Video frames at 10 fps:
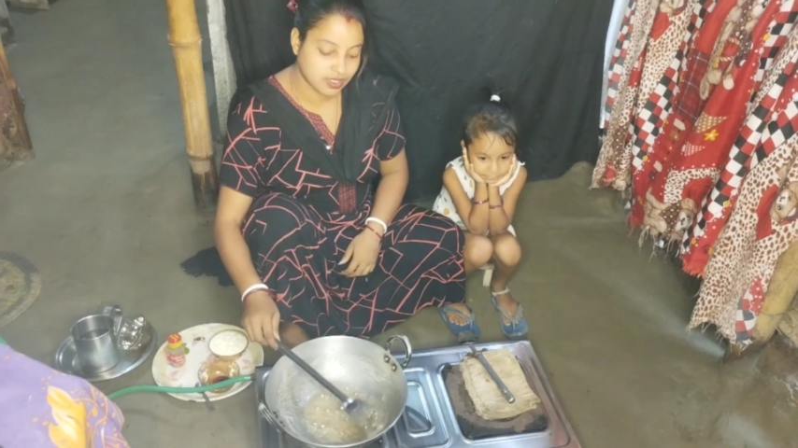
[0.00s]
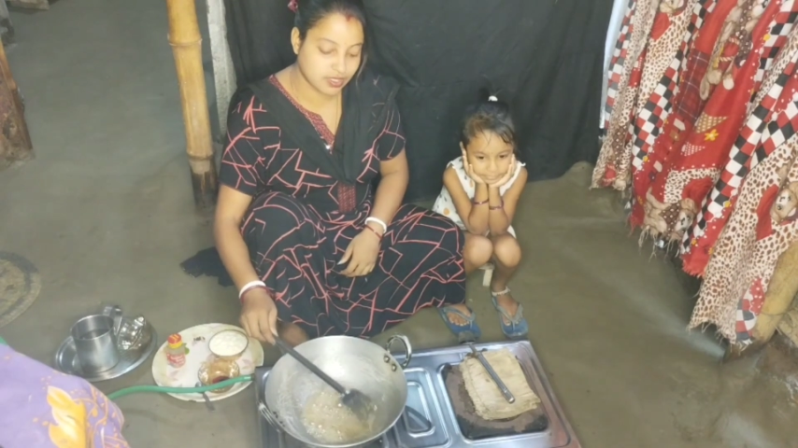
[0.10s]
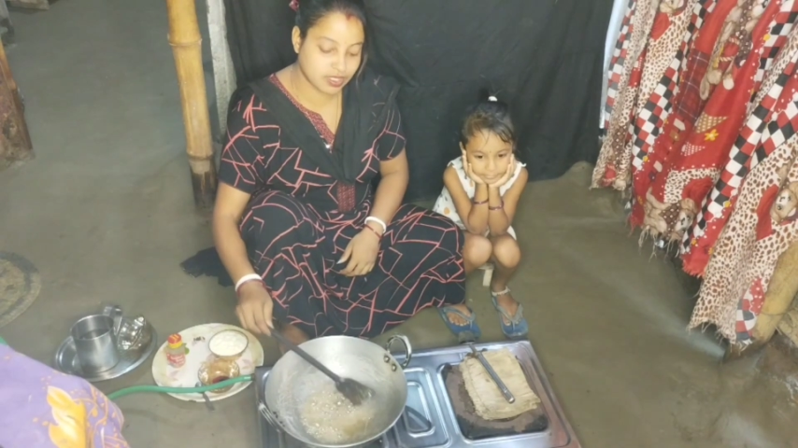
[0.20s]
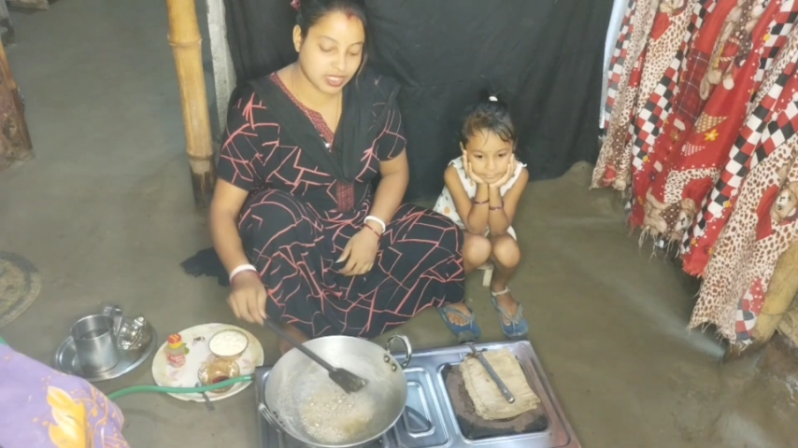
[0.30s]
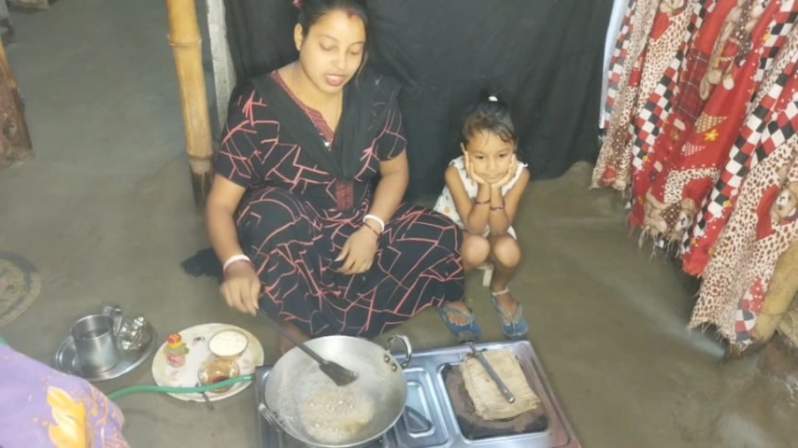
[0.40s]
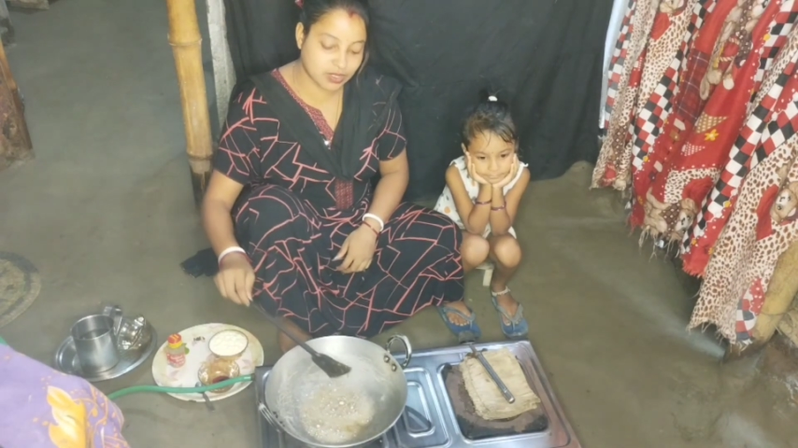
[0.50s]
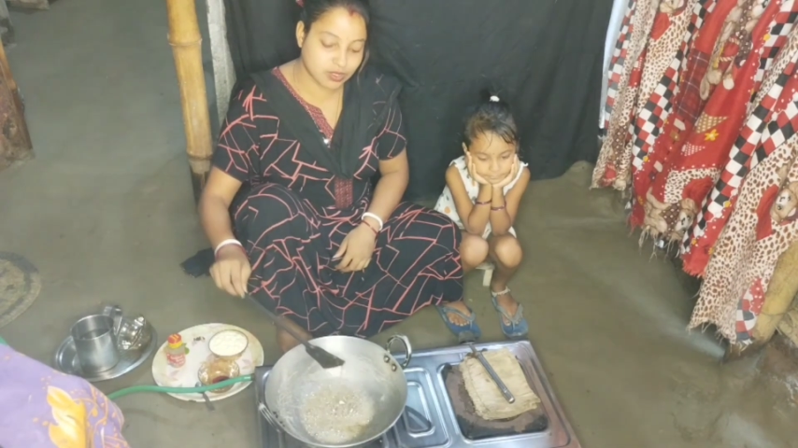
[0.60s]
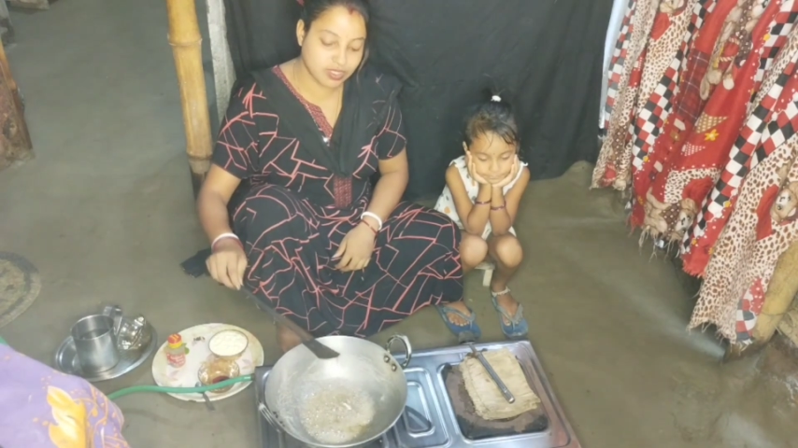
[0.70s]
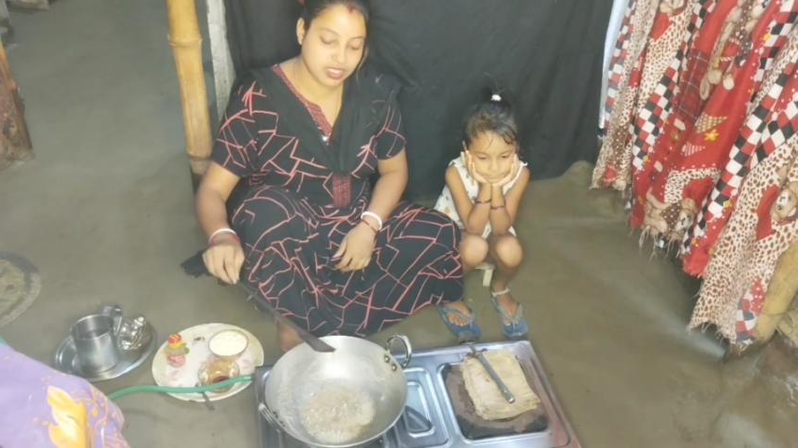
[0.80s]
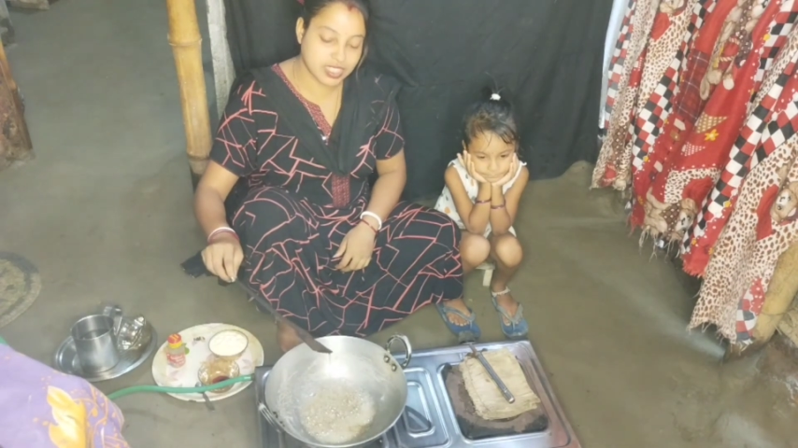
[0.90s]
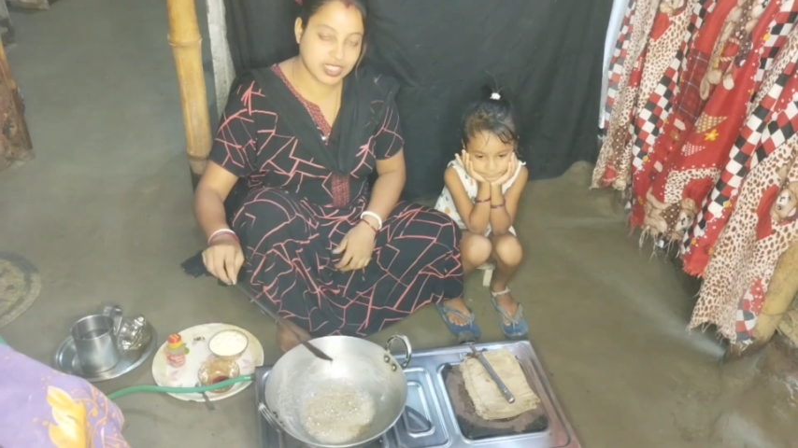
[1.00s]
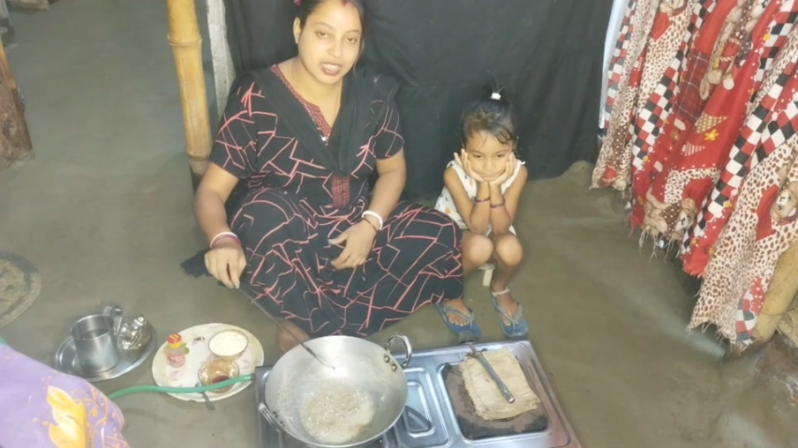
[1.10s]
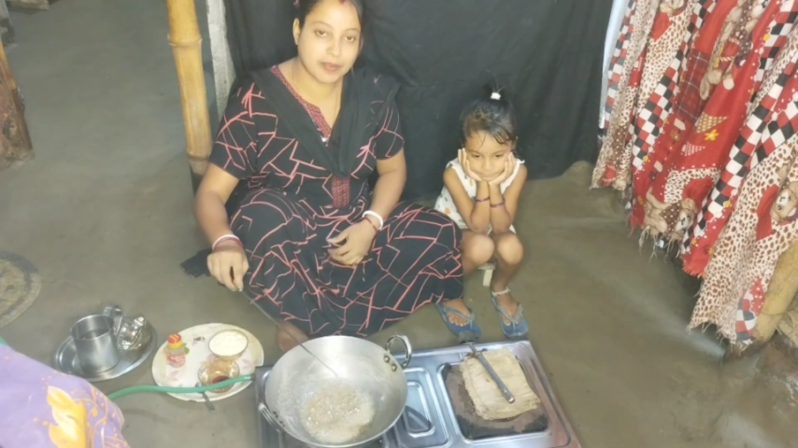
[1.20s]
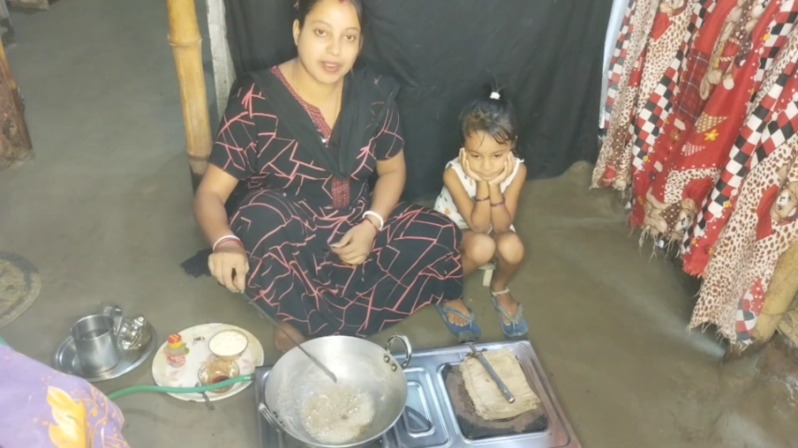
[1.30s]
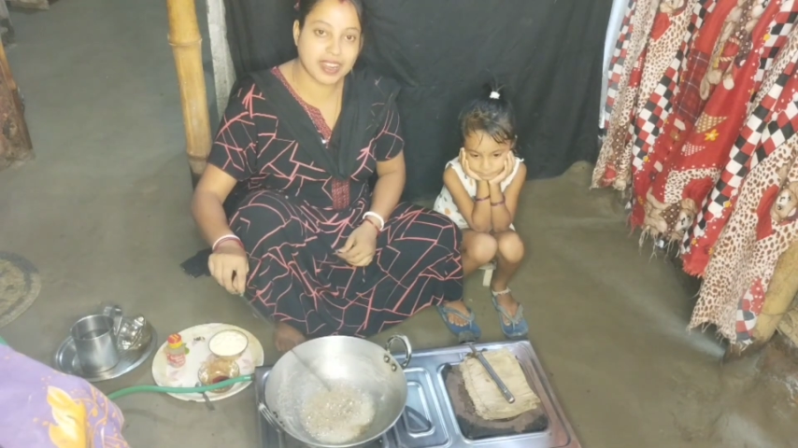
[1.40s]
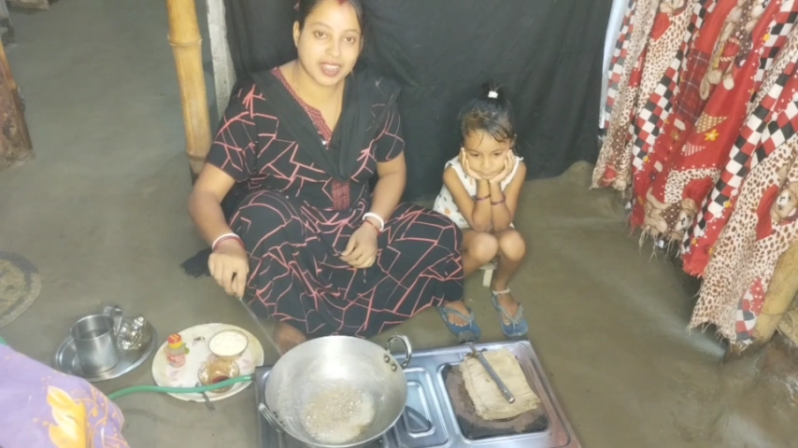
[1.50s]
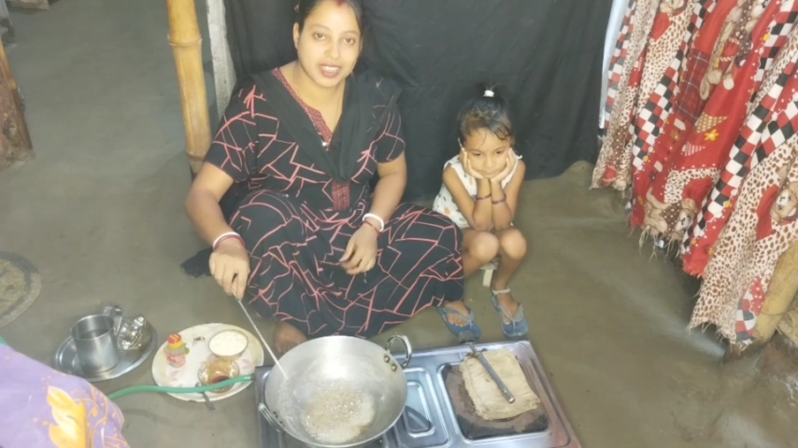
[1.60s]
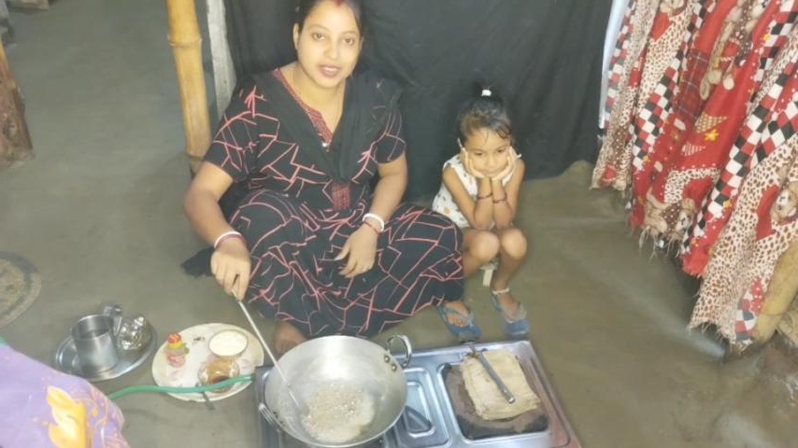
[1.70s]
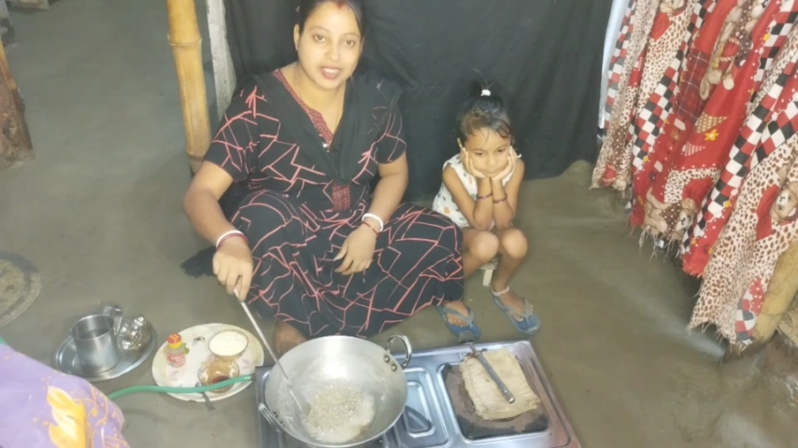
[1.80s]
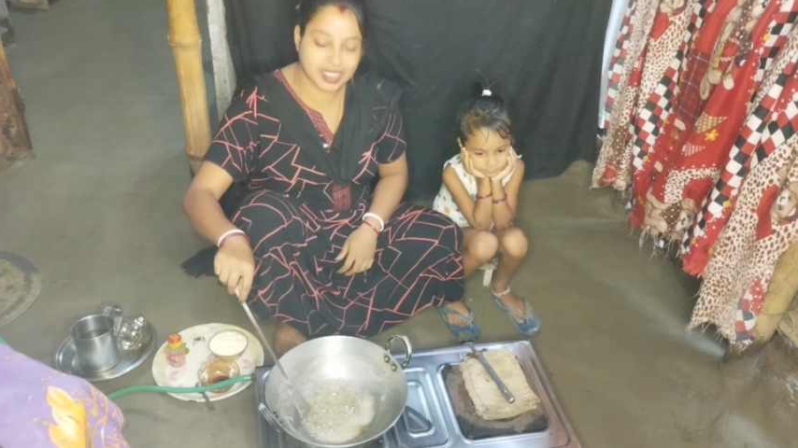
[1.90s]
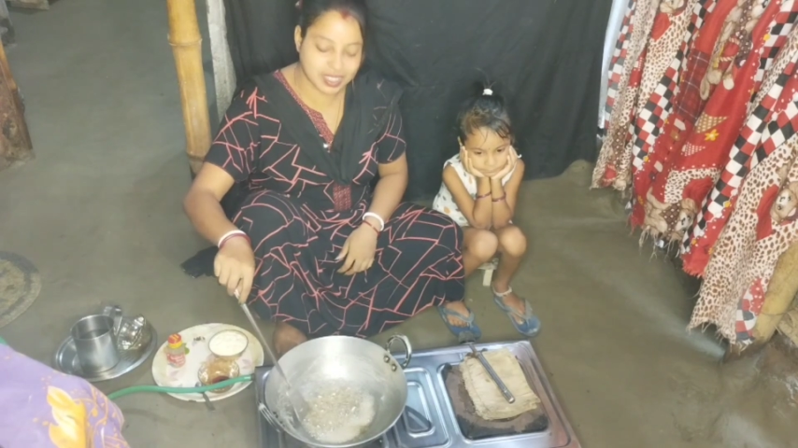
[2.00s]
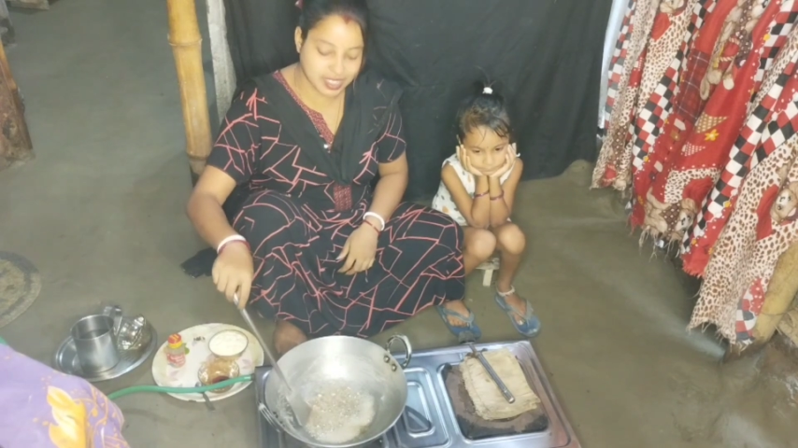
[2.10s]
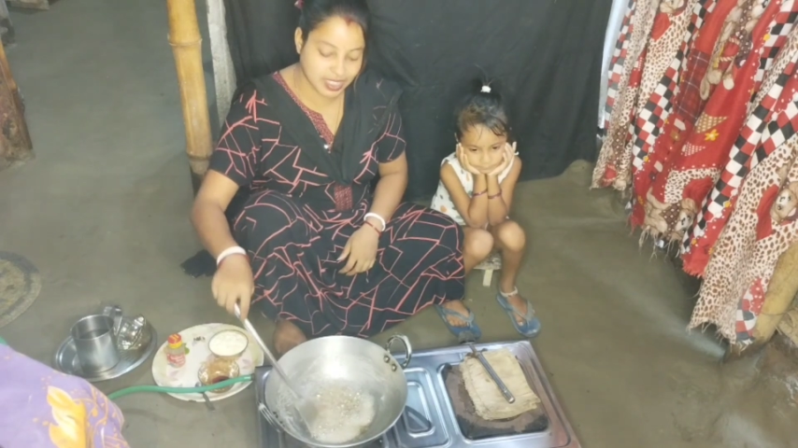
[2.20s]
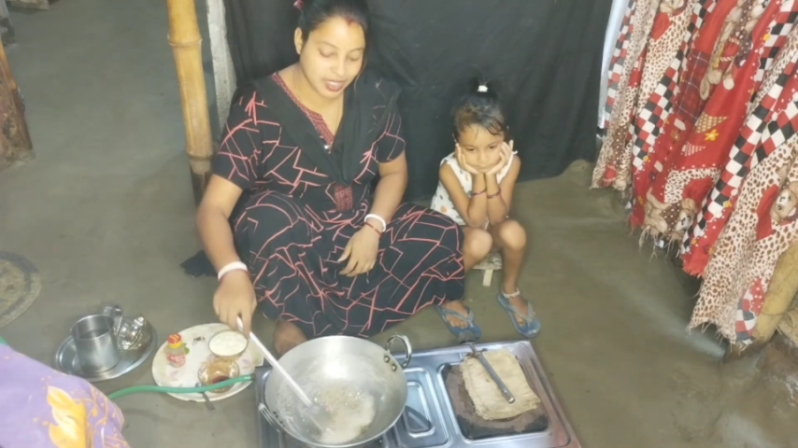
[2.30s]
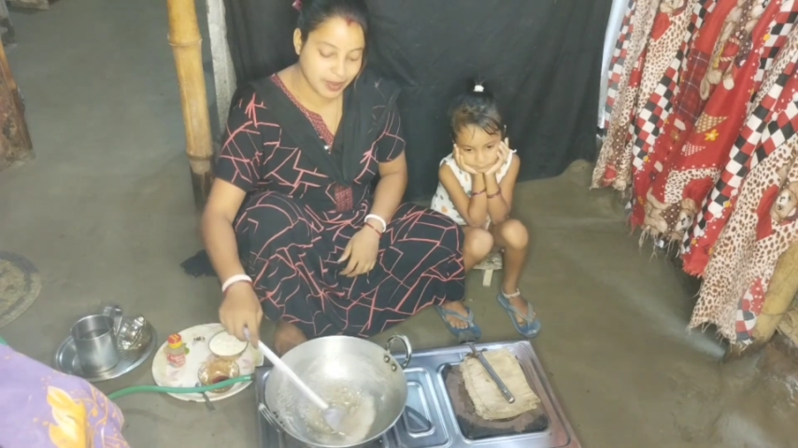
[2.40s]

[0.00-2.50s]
তো যে দেখুন চিনিটা প্রায় রেডি হয়ে গেছে